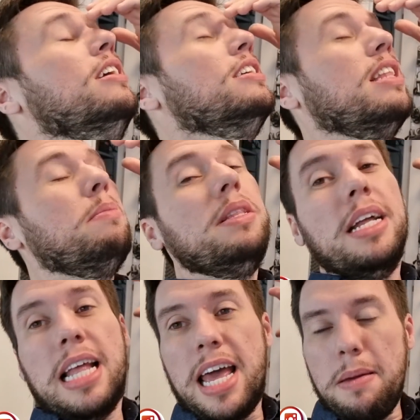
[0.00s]
tá me
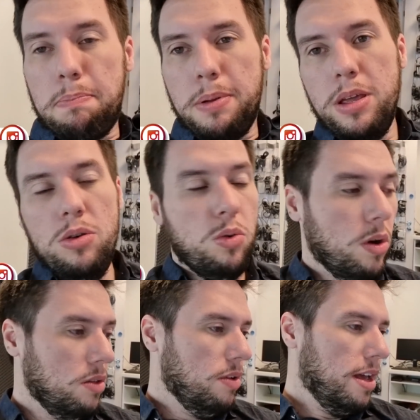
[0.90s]
dando arrepio
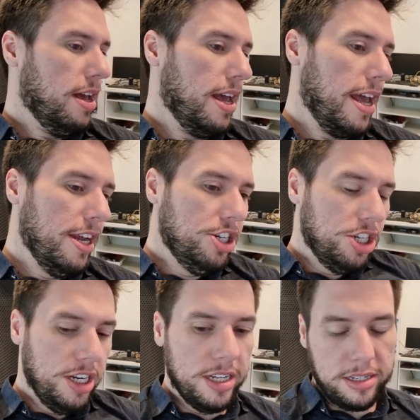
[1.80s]
quando é
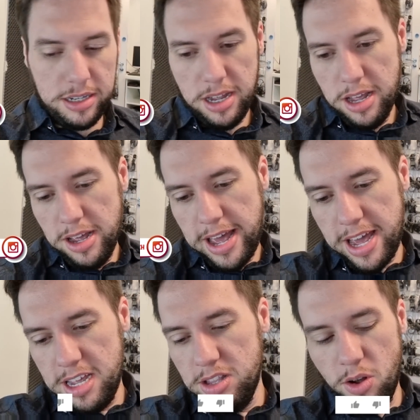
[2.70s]
RX,
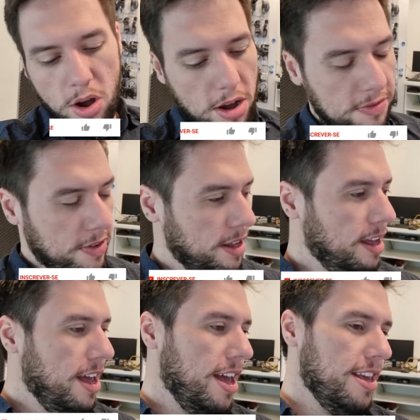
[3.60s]
R9,
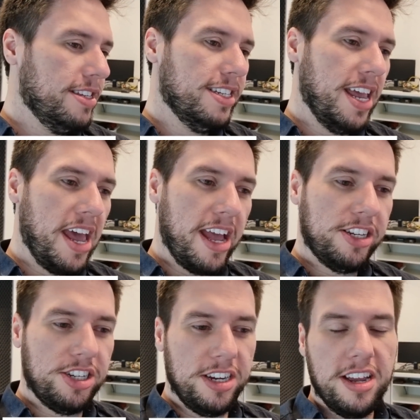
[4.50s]

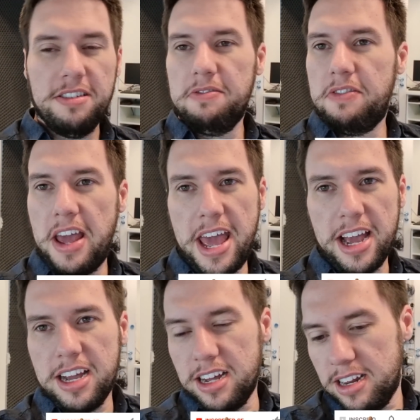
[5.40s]
R7,
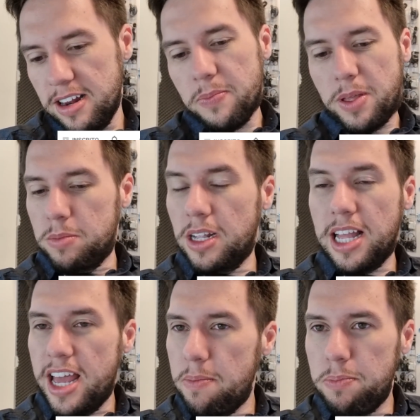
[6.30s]
Vega, tá me dando
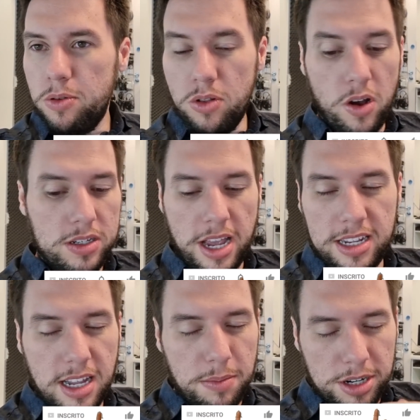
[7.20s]
arrepio. Nossa, aí
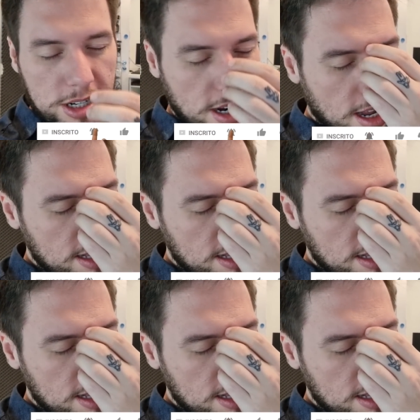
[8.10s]
você tem que mexer? Ah